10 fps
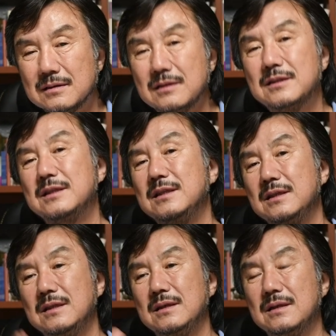
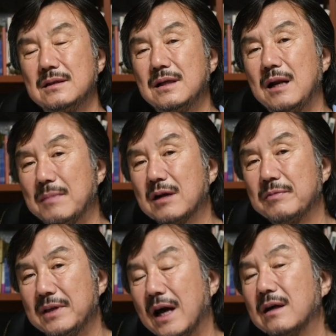전시를 할
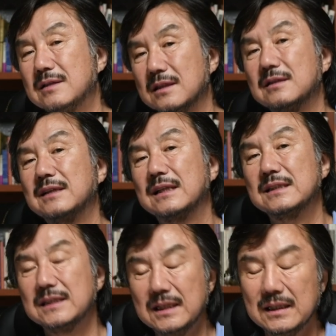만큼의 양을
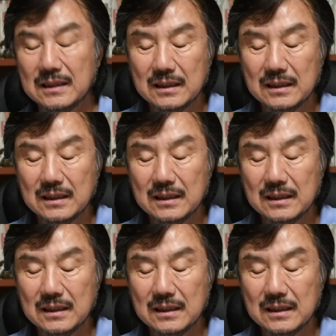찍는다든지